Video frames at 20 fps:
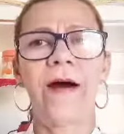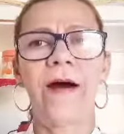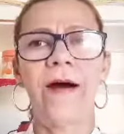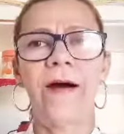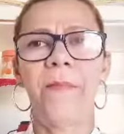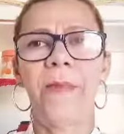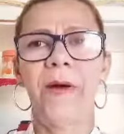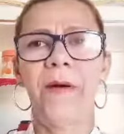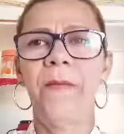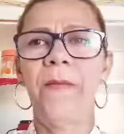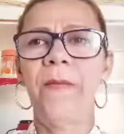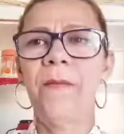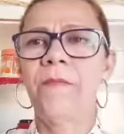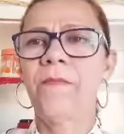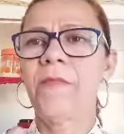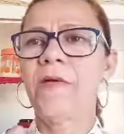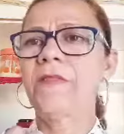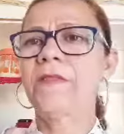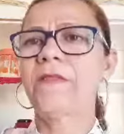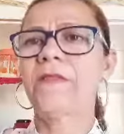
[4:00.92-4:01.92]
Pharma.
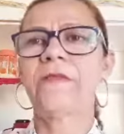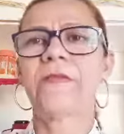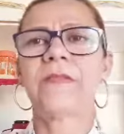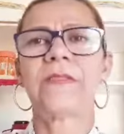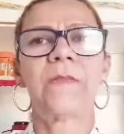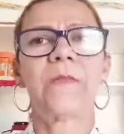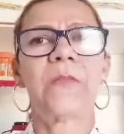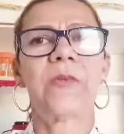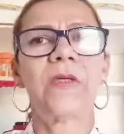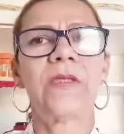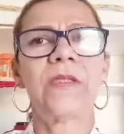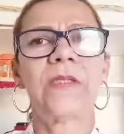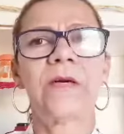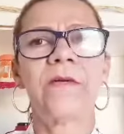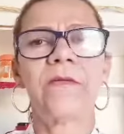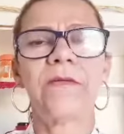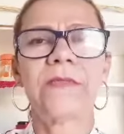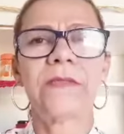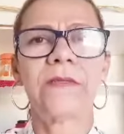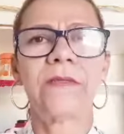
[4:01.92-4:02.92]
Mas você pode estar
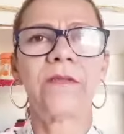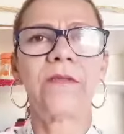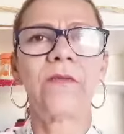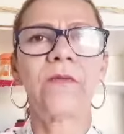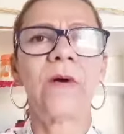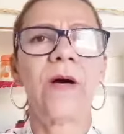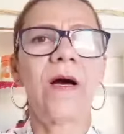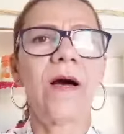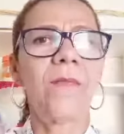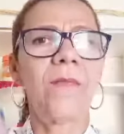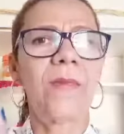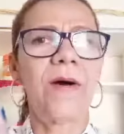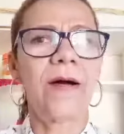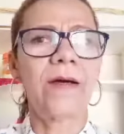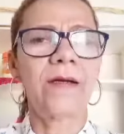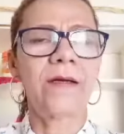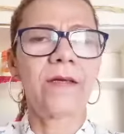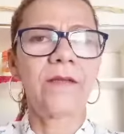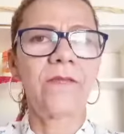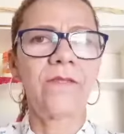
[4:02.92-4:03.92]
tá usando a
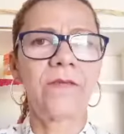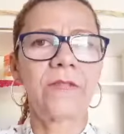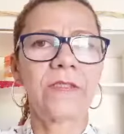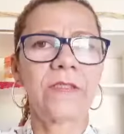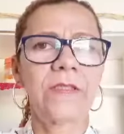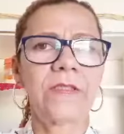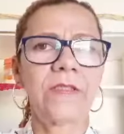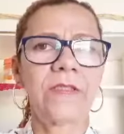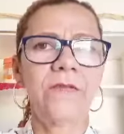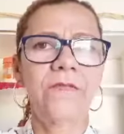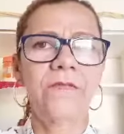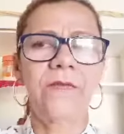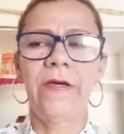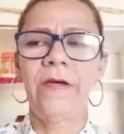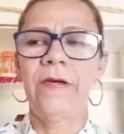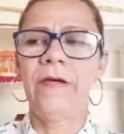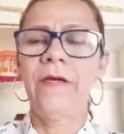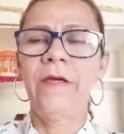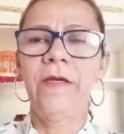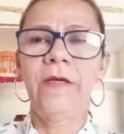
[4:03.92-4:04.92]
marca que você tiver.